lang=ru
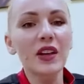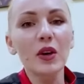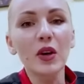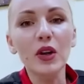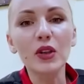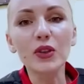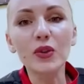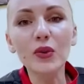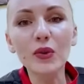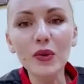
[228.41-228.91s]

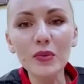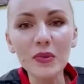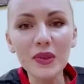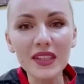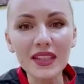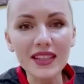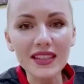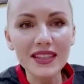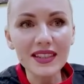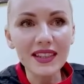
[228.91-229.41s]
Кто
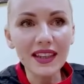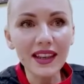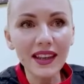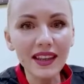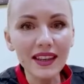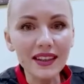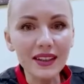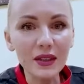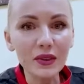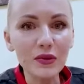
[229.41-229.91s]
меня
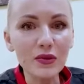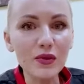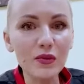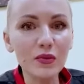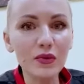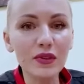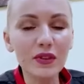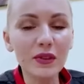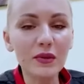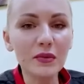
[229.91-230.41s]
знает, кто
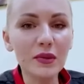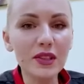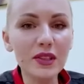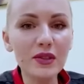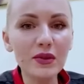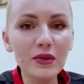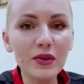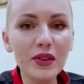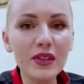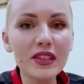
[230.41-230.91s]
смотрит мои
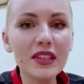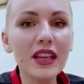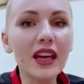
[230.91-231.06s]
сторисы,